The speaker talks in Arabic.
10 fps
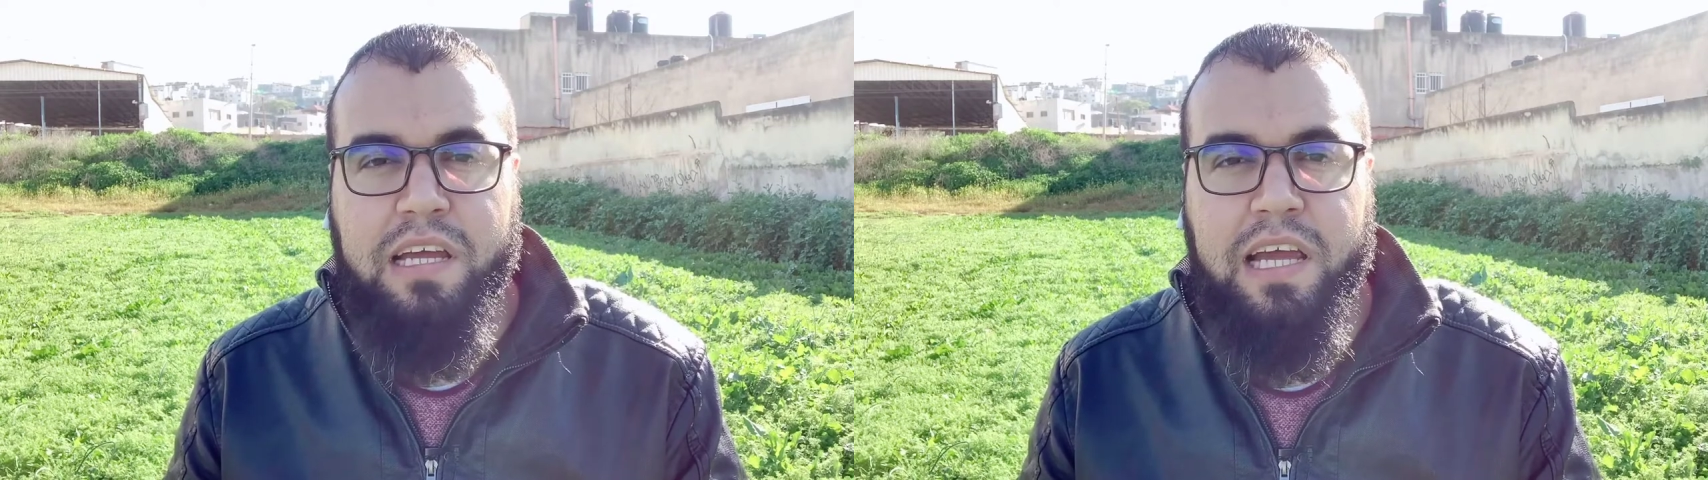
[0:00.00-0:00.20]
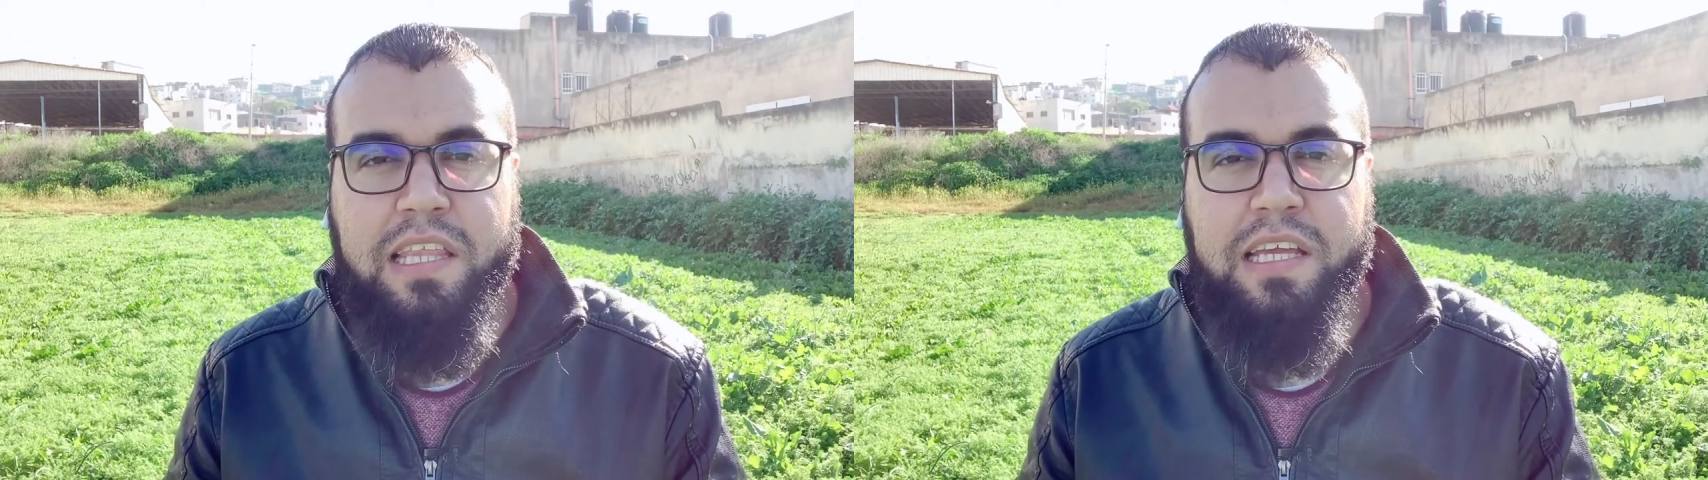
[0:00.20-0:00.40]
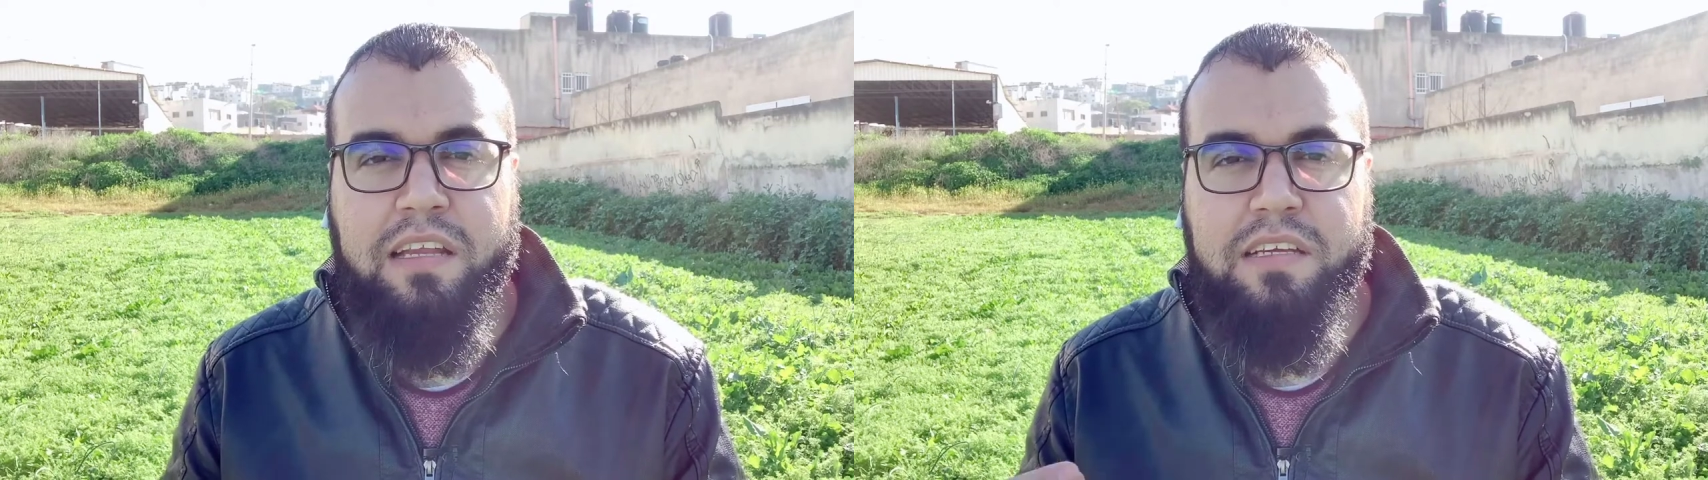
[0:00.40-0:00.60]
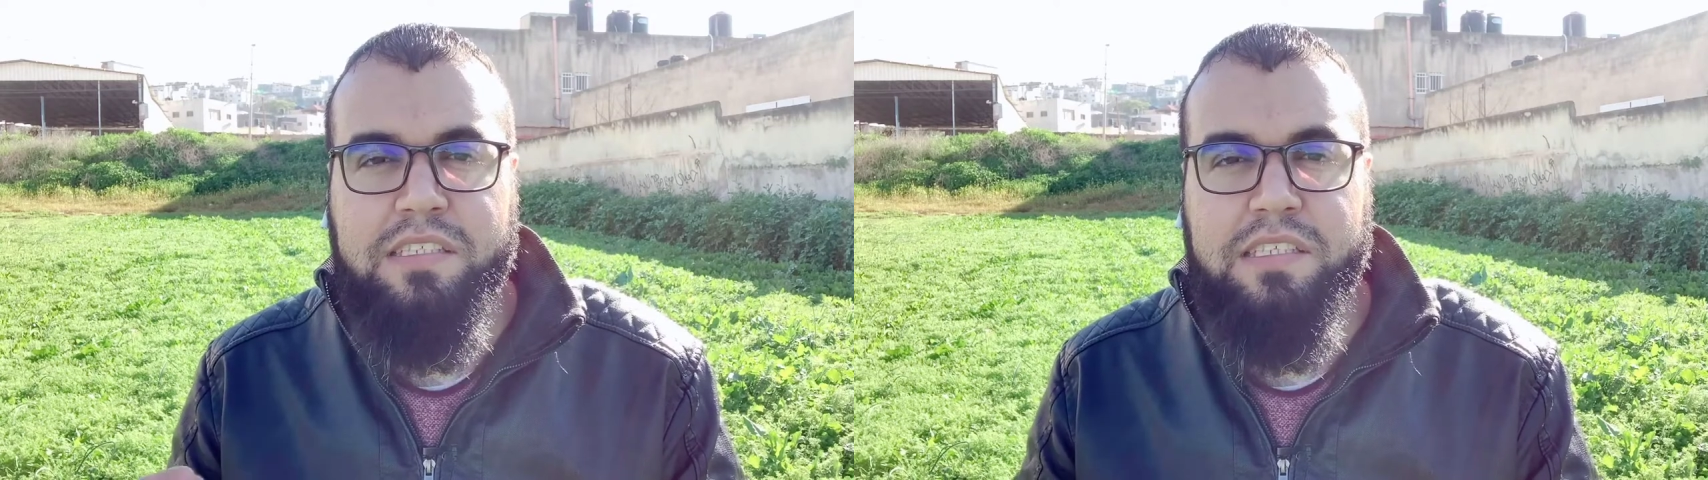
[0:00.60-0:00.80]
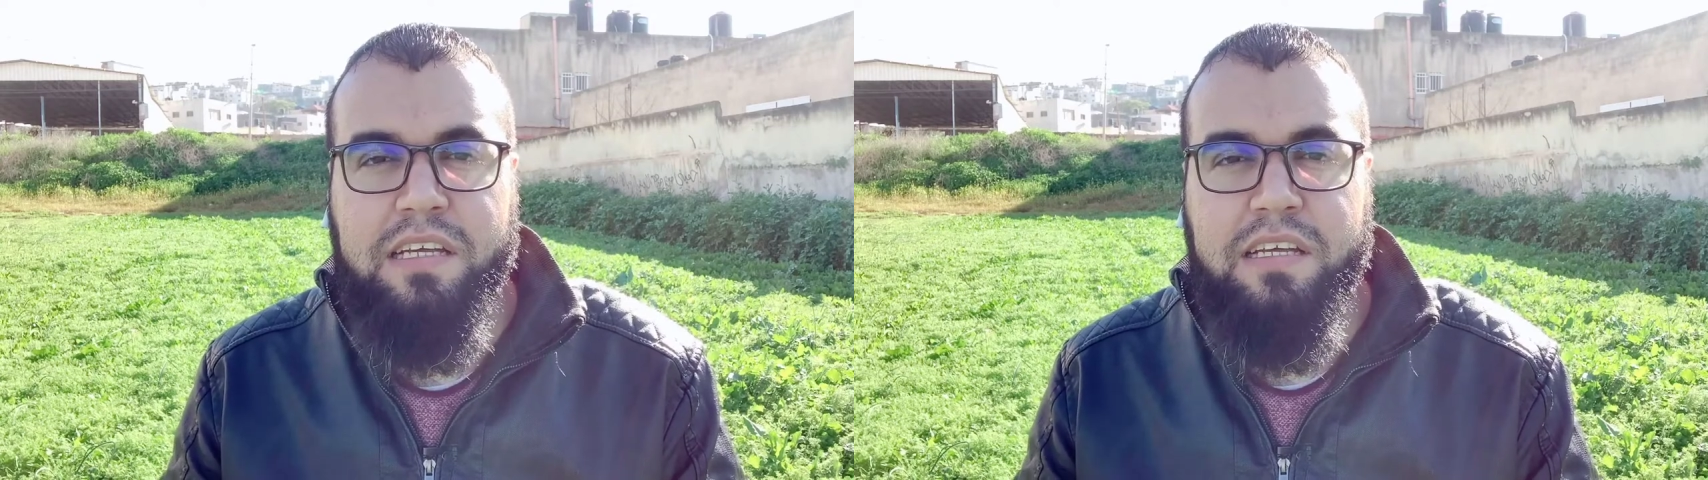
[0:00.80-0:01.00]
هذه
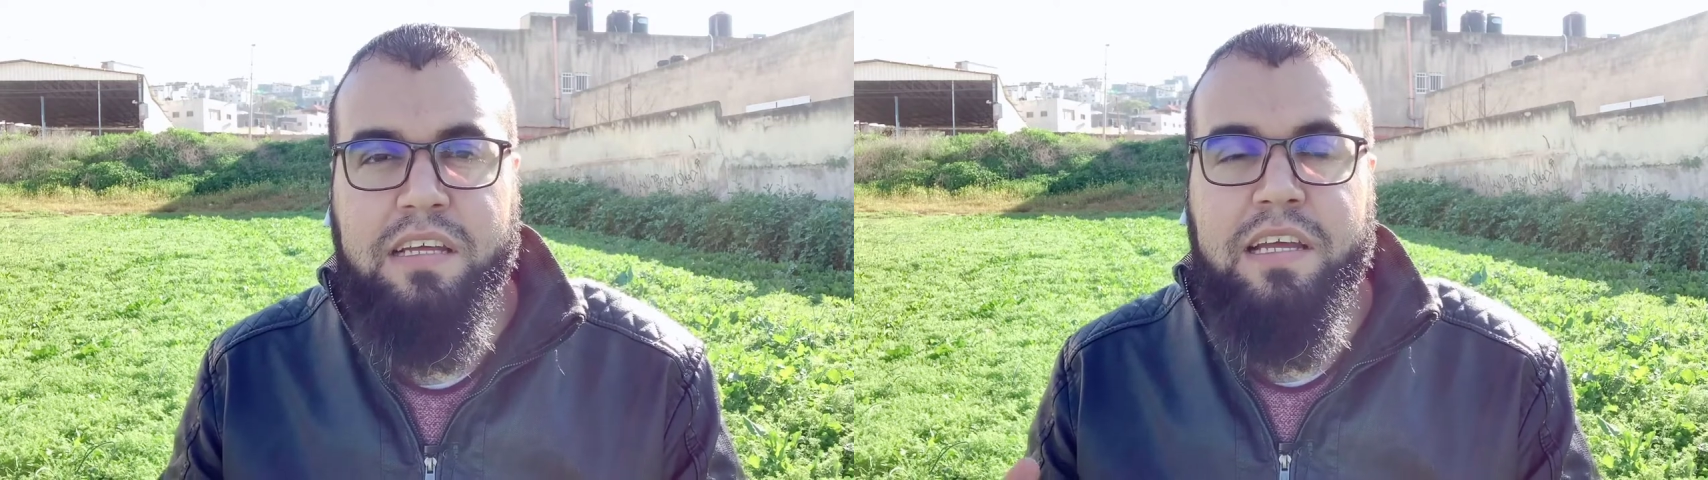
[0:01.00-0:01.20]
القصه